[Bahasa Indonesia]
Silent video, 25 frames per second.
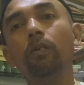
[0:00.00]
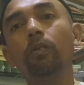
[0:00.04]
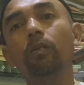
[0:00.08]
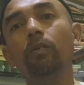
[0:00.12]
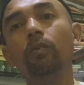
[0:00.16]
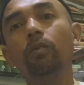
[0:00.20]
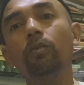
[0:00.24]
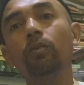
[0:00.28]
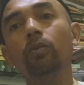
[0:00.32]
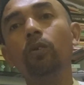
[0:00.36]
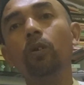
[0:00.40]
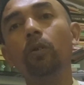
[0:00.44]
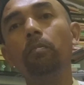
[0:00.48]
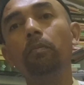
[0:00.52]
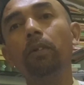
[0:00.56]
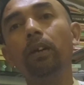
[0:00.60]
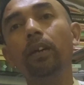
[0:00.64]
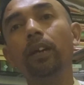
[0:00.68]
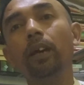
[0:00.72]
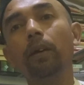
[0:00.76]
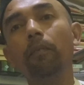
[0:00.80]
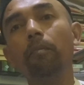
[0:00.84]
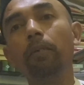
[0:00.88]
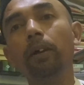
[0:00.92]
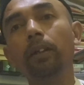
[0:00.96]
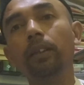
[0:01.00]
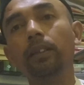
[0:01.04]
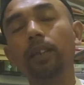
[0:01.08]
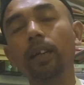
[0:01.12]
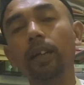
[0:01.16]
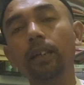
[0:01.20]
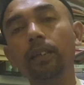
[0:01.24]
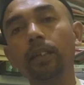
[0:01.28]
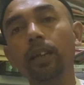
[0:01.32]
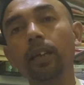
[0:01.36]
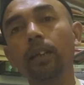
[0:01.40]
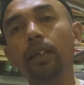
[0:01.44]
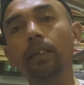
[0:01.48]
Untuk
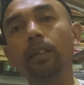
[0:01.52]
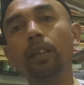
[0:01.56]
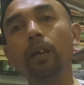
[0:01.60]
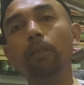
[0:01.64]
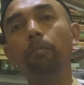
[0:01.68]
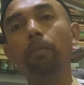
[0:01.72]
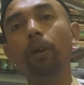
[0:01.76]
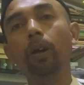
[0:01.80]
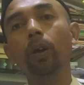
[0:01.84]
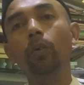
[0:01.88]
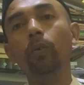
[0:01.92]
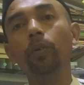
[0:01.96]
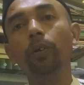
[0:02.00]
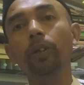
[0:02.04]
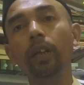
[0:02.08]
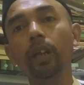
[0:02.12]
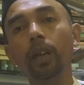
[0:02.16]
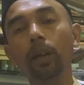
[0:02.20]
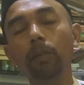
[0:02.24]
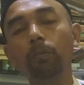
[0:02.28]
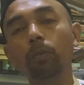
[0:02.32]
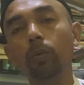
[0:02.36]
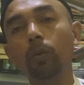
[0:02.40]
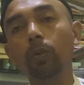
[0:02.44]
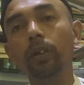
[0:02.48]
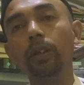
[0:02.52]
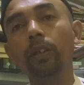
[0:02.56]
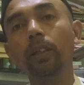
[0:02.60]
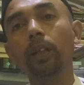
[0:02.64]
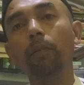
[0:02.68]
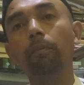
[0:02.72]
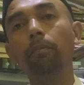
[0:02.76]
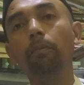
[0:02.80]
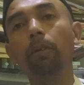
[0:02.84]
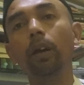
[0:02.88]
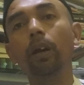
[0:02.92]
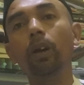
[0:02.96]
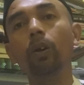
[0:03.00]
mendapatkannya kita perlu ilmu,
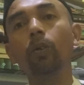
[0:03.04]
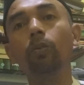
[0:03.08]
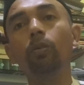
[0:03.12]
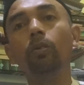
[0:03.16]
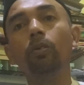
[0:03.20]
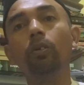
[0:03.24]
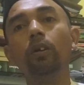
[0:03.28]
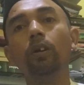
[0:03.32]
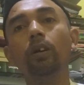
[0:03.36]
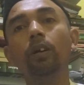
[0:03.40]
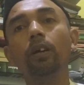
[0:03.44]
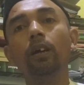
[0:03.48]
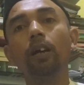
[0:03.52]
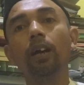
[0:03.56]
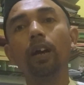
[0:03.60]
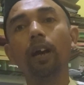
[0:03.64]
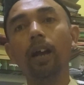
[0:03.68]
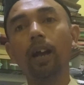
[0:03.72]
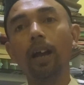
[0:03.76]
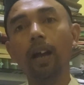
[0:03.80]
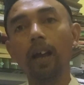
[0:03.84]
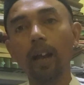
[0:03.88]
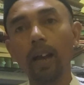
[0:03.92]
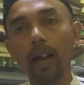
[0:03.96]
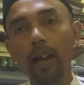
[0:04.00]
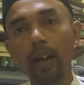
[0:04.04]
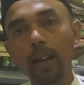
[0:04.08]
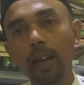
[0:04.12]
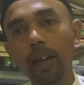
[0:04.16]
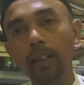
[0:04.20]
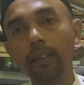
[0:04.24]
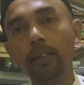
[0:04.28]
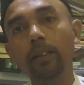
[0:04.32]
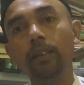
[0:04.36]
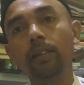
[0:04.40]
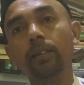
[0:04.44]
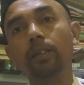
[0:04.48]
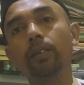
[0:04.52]
kita perlu
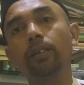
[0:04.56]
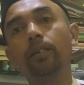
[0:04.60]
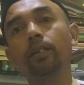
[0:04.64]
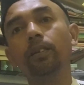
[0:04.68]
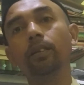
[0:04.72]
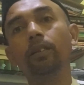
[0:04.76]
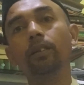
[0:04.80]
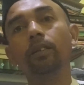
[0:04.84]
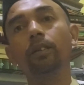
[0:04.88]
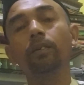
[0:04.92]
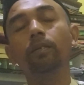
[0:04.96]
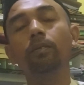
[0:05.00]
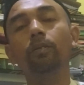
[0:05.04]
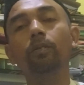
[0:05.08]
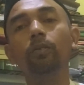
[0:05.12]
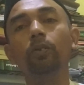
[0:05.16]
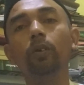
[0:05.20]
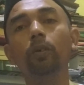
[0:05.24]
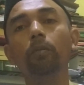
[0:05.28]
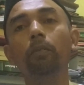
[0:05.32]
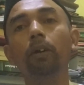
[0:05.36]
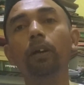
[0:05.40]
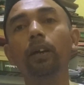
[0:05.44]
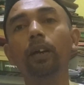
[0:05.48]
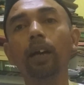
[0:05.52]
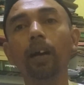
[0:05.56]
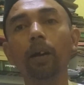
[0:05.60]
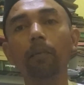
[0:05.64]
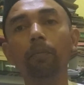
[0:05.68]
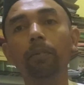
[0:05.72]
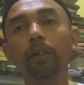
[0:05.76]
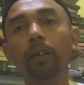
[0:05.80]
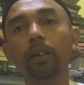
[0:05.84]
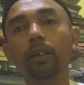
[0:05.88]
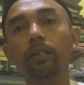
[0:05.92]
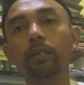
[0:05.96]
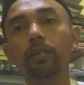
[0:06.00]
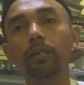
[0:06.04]
alat untuk
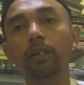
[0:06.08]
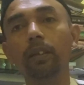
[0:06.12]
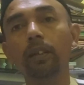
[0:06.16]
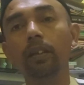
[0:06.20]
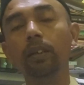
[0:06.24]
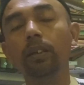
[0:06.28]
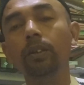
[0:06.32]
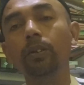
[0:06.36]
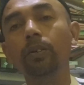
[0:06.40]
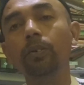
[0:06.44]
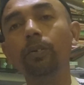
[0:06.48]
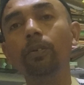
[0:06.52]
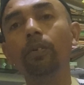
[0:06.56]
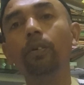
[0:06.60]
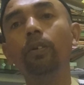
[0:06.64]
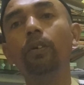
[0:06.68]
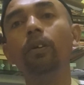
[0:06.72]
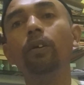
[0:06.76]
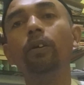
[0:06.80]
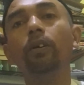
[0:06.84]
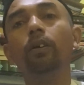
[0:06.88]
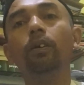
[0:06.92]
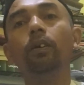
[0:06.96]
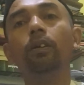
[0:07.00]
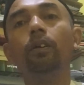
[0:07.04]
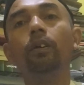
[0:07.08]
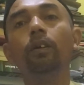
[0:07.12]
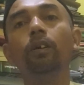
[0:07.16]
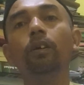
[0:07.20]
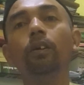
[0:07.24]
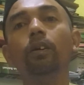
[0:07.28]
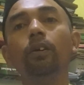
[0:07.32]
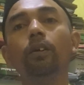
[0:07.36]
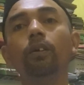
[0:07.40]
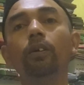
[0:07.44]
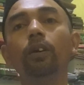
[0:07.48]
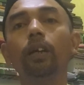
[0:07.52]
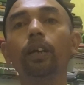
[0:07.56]
menggapai rezeki itu.
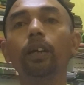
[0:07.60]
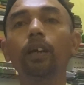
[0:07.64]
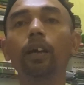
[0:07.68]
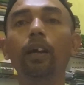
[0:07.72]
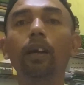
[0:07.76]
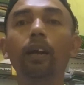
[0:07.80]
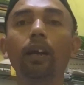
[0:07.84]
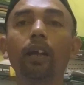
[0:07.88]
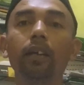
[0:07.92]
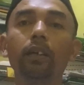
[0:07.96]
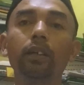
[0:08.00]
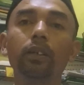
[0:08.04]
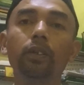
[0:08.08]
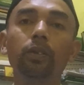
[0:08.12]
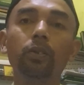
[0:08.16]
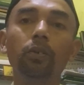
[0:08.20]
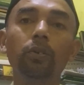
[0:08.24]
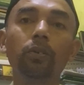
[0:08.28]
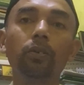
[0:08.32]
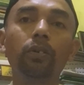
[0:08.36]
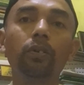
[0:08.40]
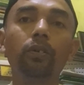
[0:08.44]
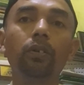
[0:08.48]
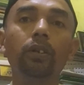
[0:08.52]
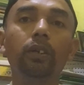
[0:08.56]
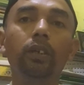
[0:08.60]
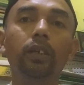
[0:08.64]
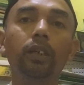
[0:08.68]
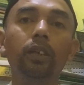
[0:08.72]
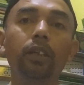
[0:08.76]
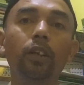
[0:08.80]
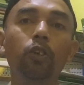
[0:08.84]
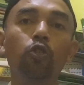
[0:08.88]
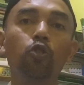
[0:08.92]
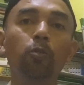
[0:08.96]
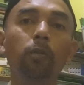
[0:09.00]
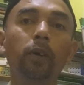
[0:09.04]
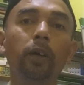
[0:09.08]
Oleh karena itu,
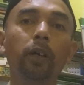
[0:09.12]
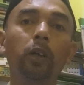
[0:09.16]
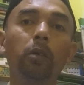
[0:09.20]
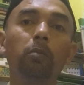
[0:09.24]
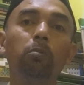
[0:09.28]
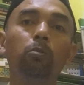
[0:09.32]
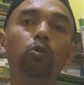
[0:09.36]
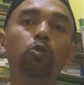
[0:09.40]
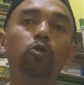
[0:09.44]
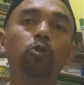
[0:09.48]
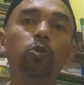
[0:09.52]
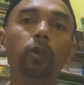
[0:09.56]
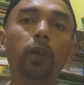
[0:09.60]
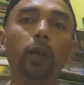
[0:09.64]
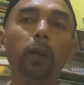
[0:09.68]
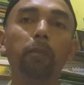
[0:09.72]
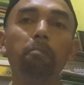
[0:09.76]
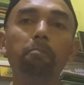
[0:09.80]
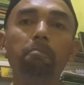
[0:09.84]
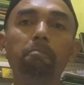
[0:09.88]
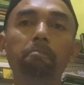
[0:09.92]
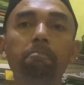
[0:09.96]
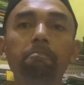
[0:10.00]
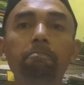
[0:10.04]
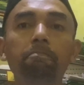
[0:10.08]
kita sebagai muslim